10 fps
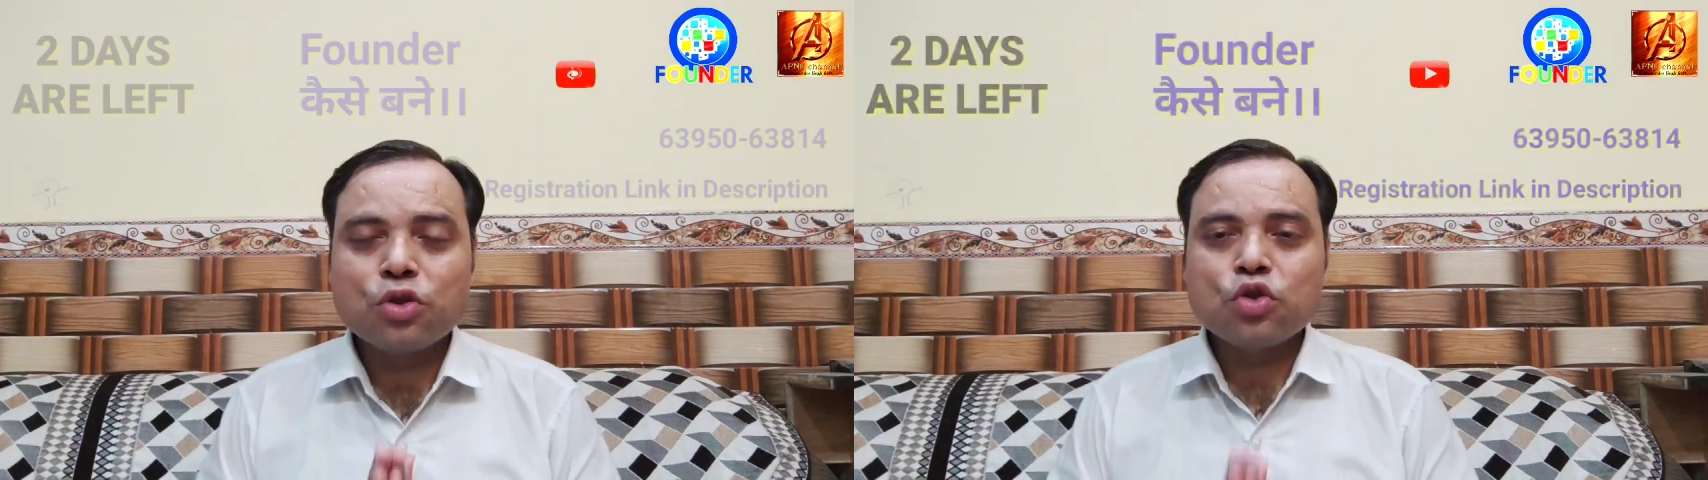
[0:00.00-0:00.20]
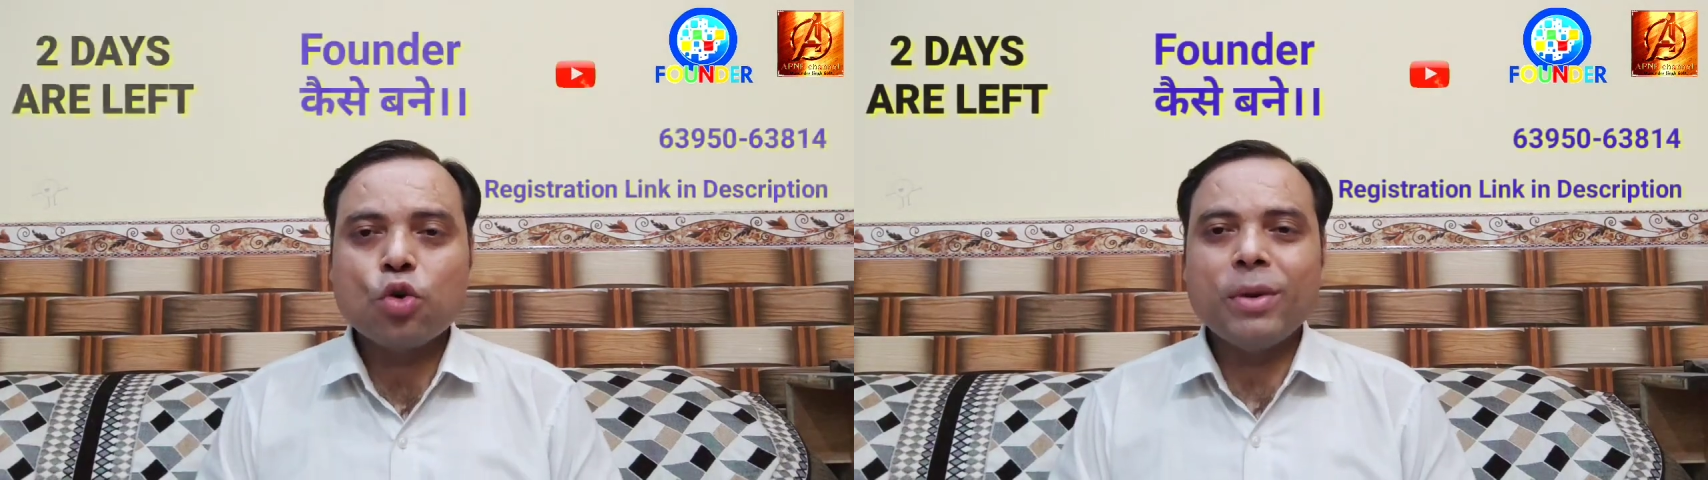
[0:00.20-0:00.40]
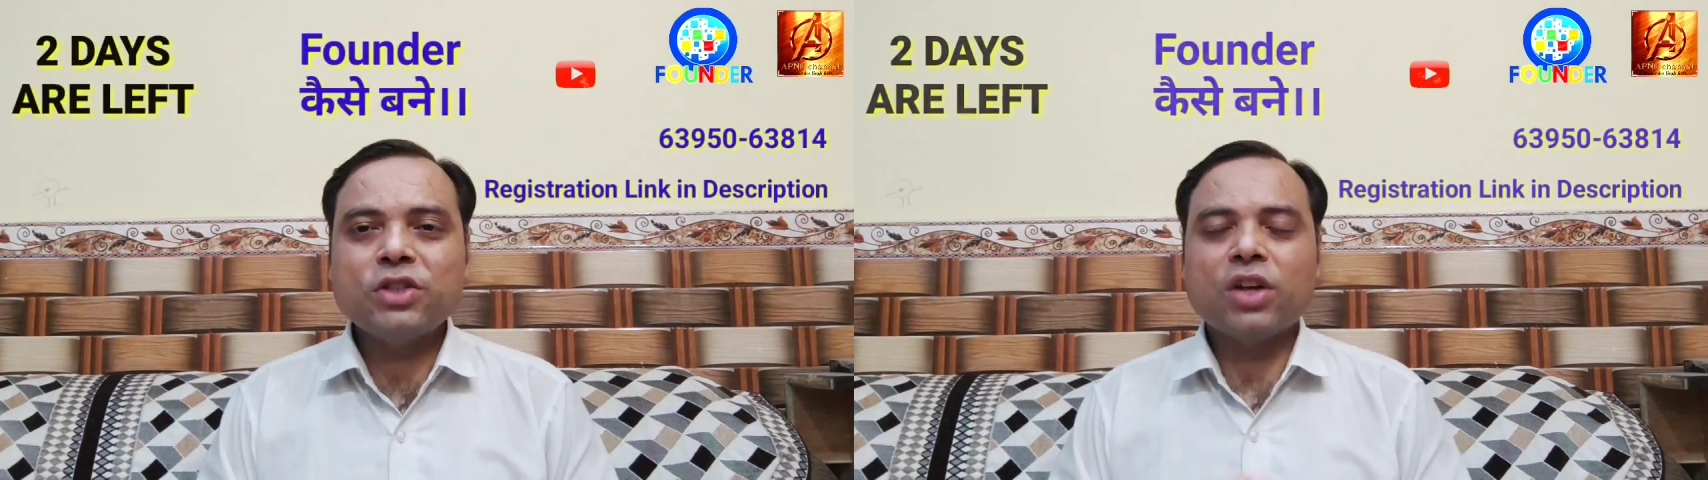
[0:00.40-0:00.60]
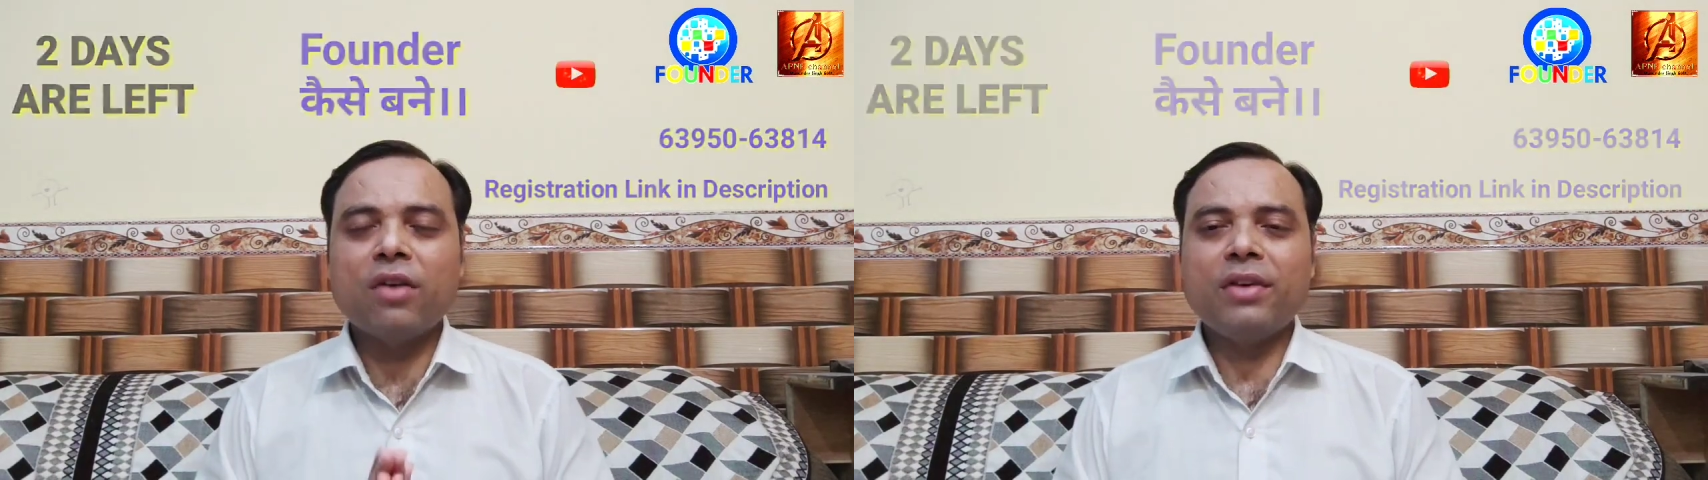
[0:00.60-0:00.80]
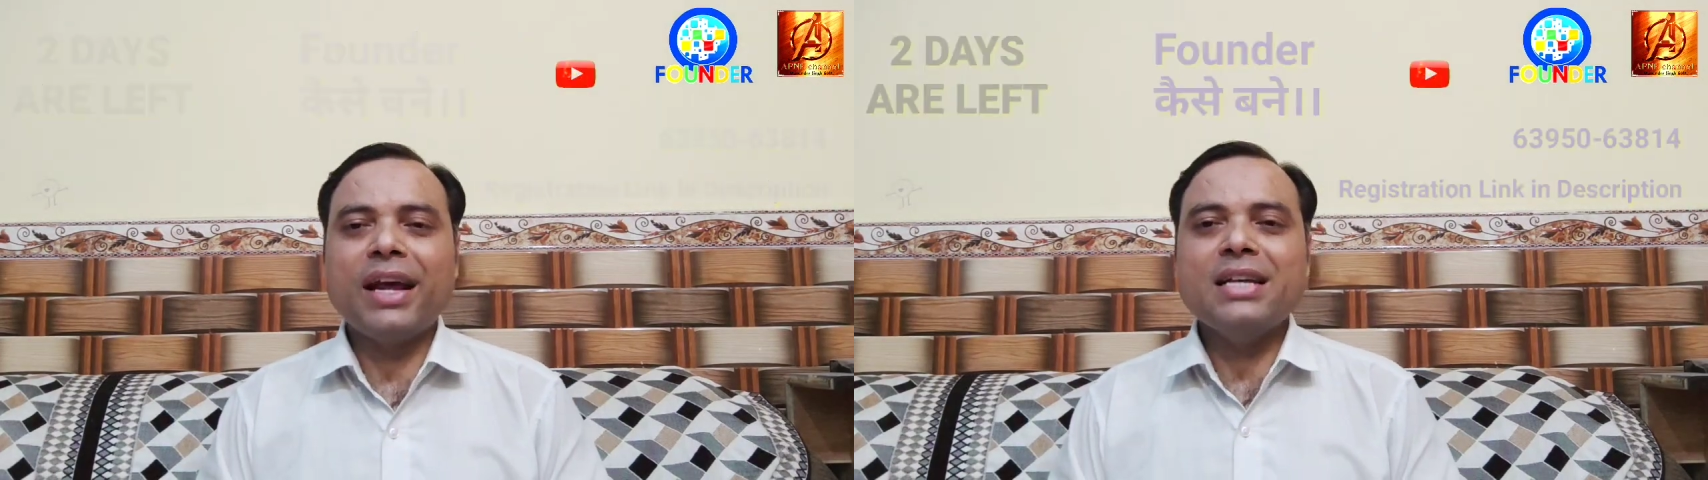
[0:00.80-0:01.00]
सो मच
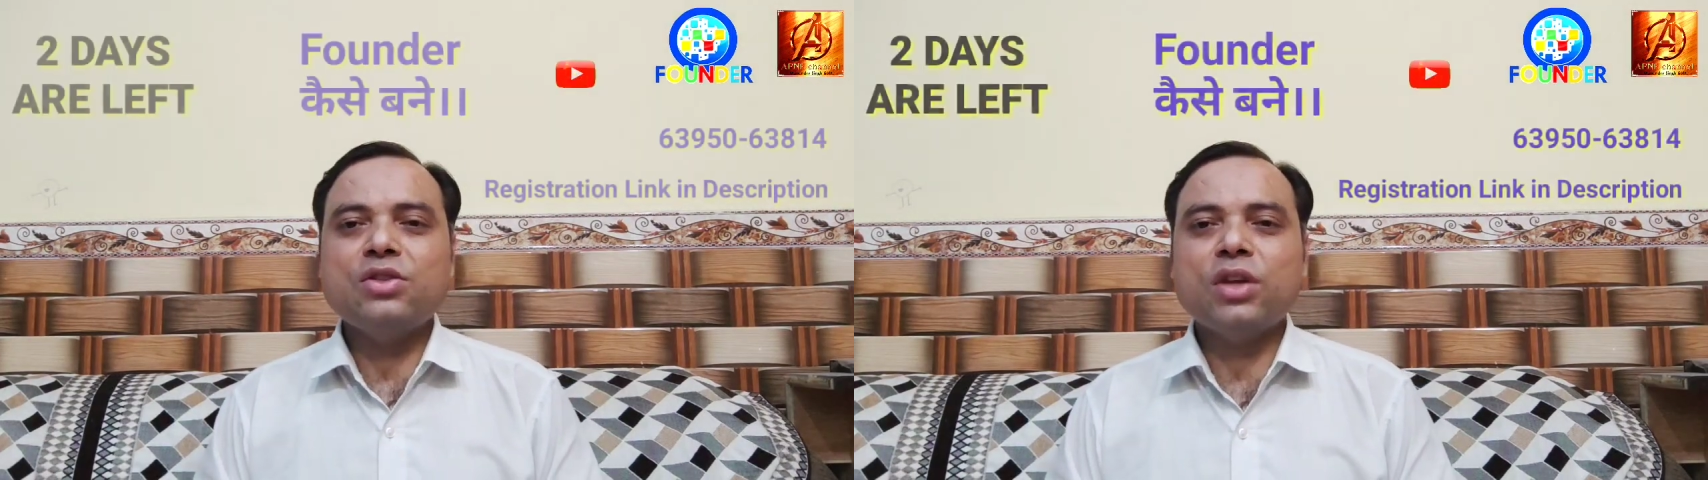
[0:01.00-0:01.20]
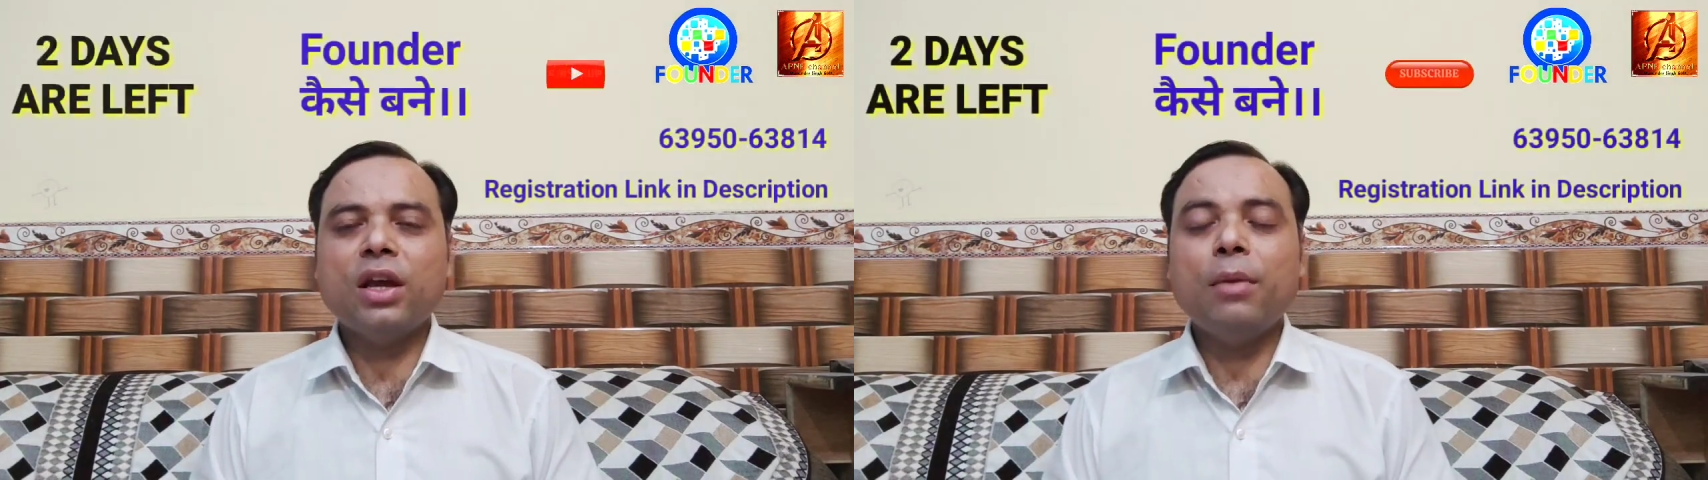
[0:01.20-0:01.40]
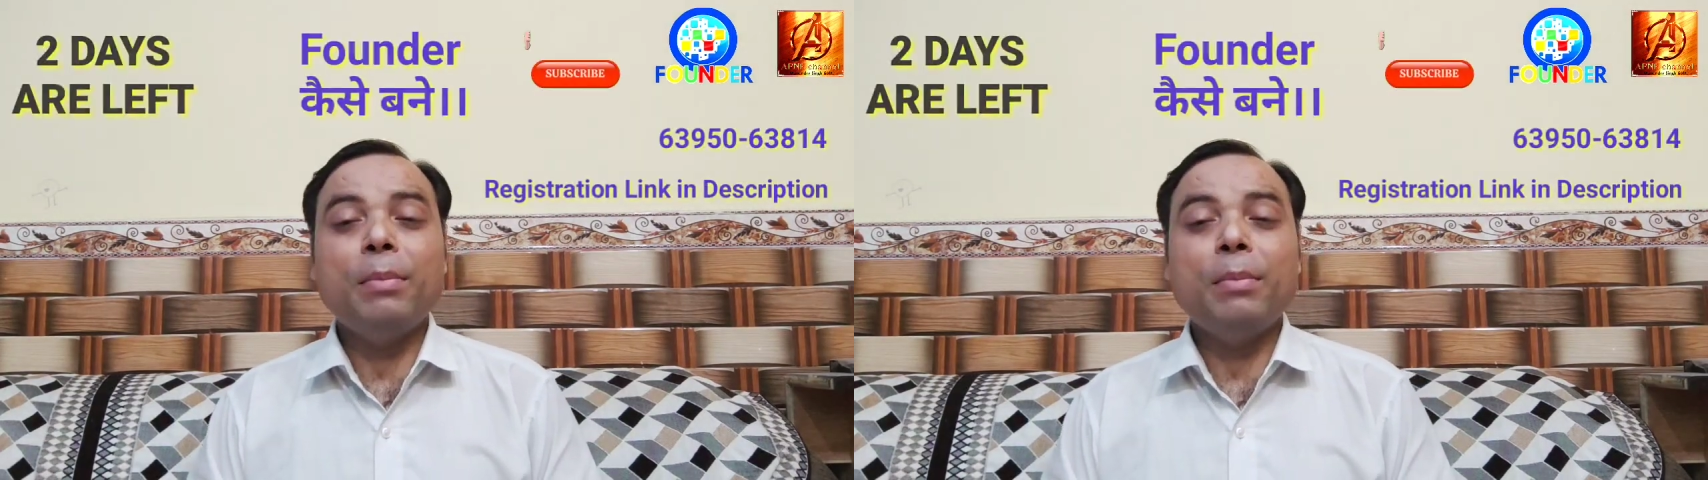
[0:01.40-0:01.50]
हैव नाइस डे